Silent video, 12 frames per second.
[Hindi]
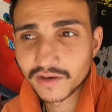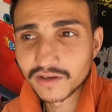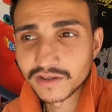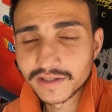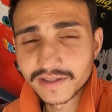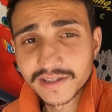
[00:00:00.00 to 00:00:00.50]

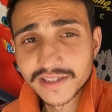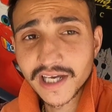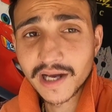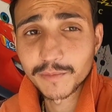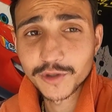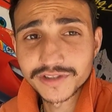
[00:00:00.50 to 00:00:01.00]
और
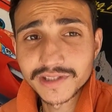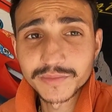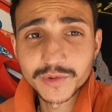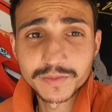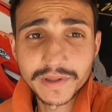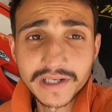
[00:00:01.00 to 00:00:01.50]
यहाँ पहुँचे हम
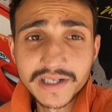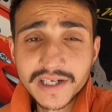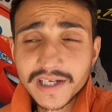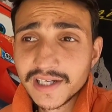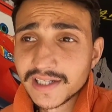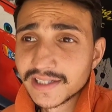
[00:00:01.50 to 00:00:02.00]
सुबह
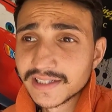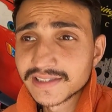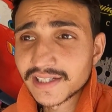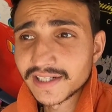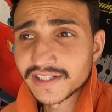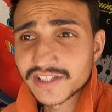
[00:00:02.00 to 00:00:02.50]

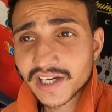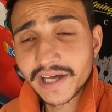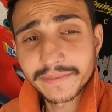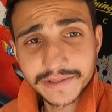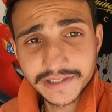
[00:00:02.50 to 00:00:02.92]
साढ़े चार